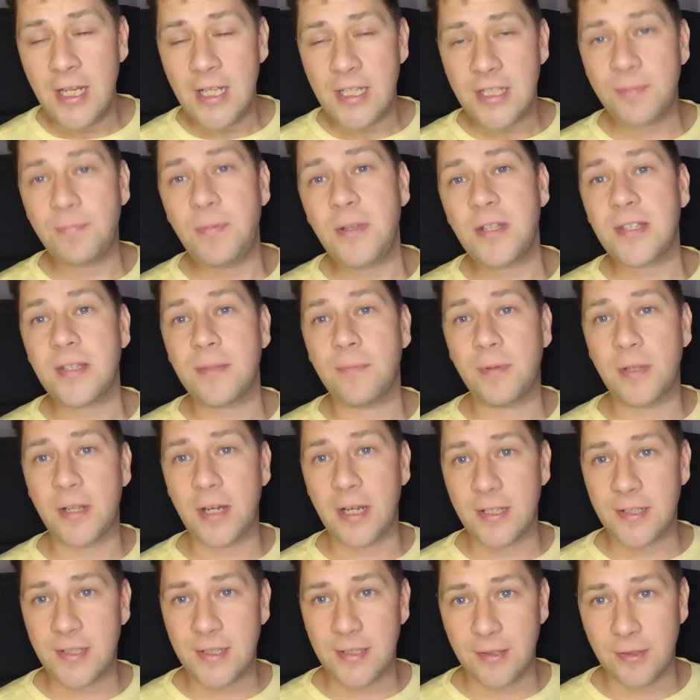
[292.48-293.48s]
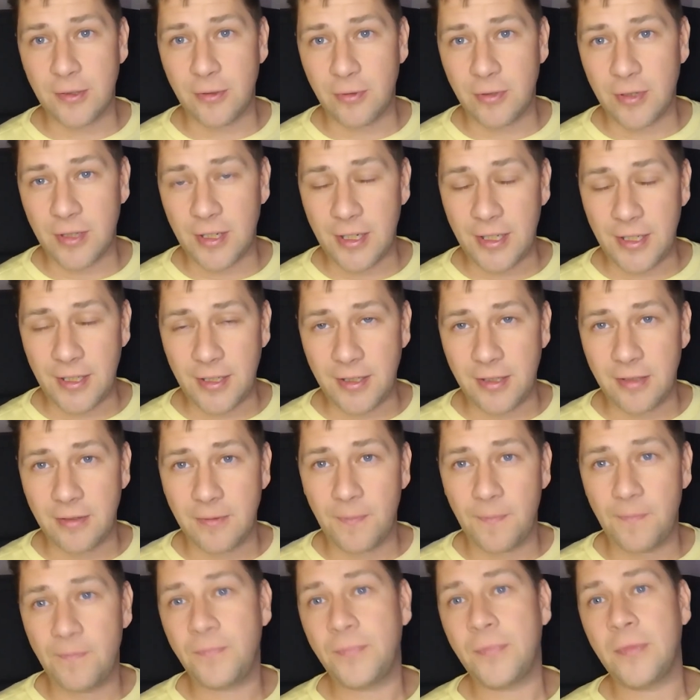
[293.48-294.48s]
спецоперация на Украине.
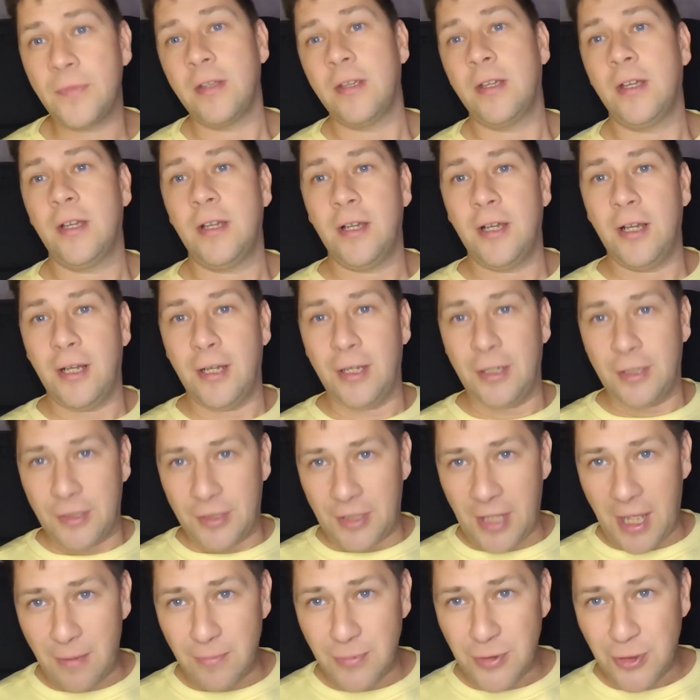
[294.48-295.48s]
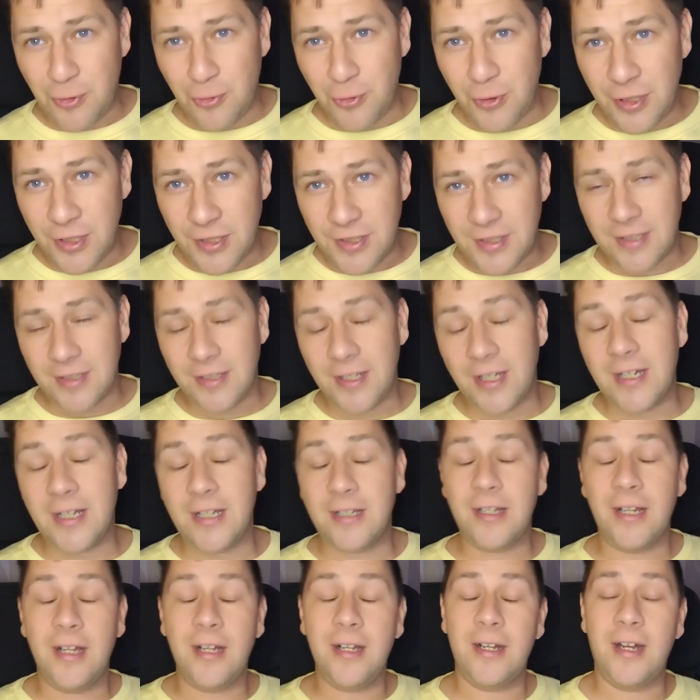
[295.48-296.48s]
Там сходятся
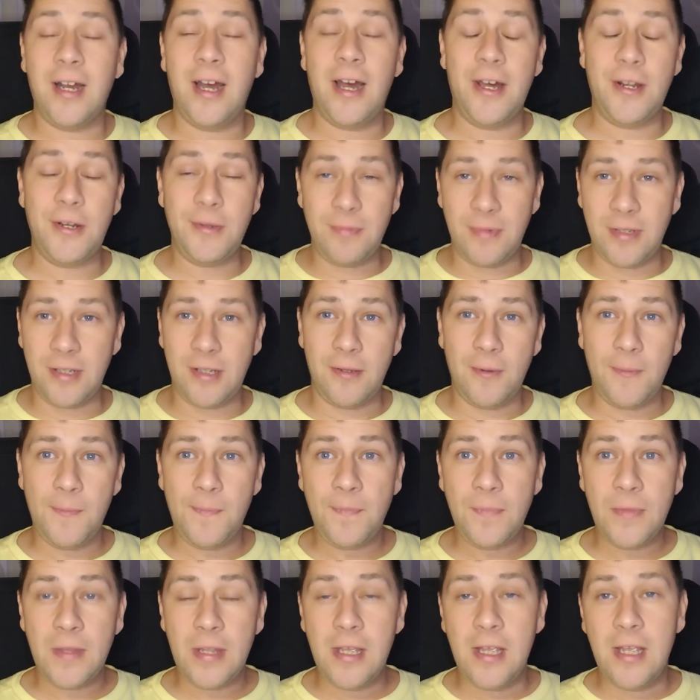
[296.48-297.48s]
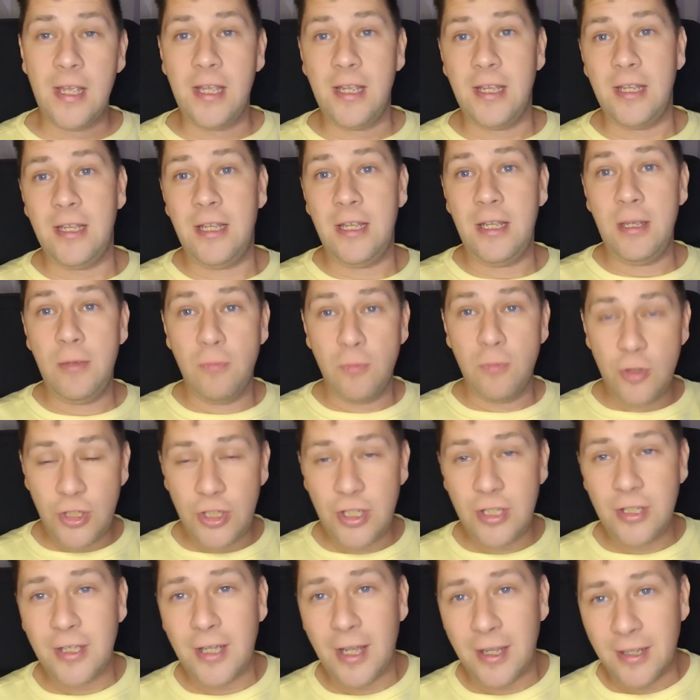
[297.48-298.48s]
да, армии. И
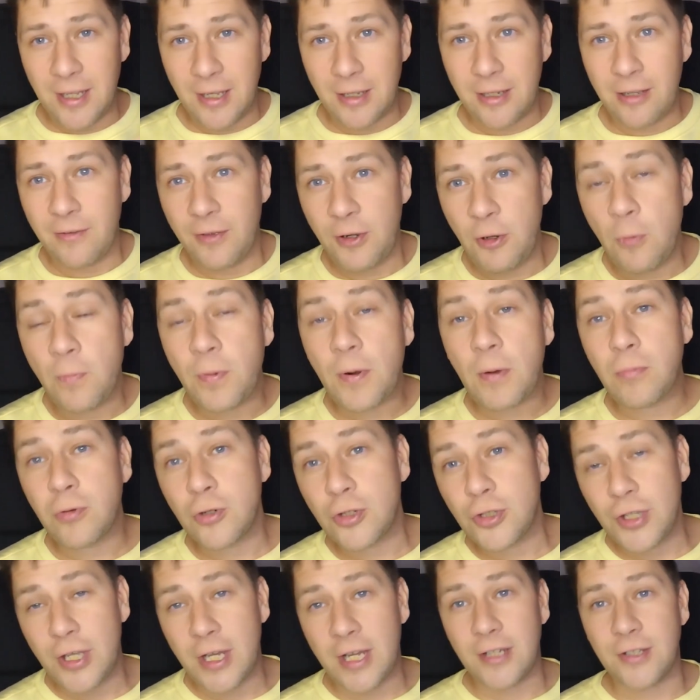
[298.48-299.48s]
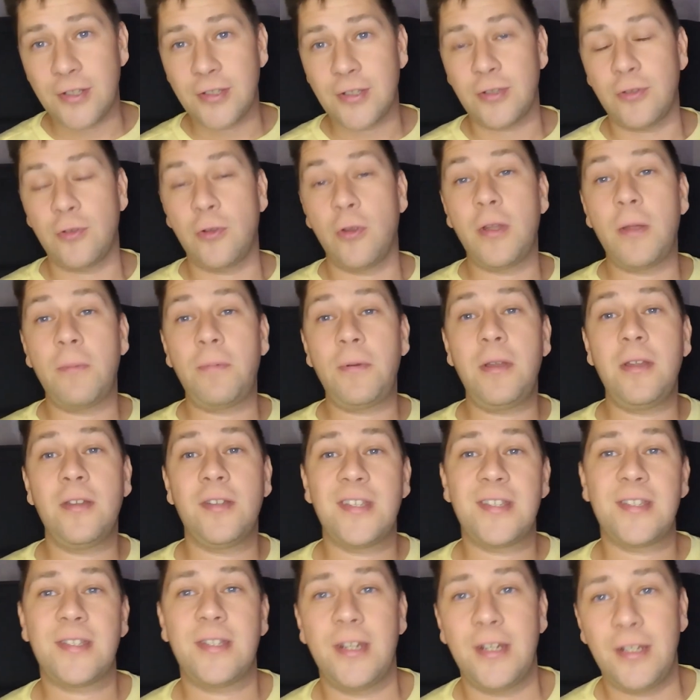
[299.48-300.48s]
мужчины, как я и говорил, пробуждаются. Но, например,
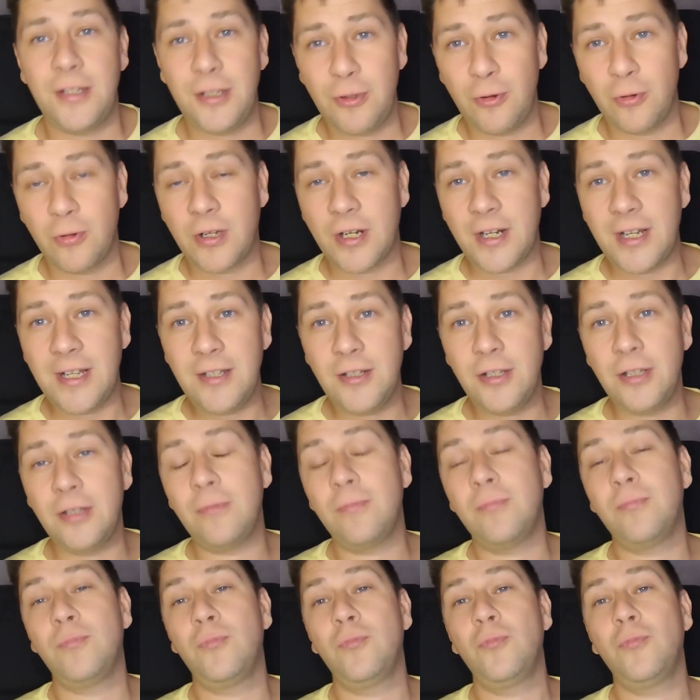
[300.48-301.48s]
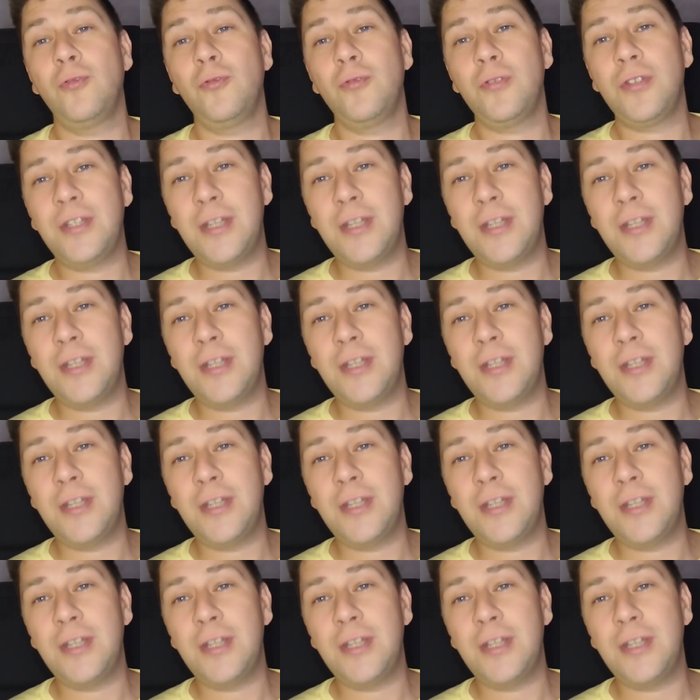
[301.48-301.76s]
на стороне Украины ну,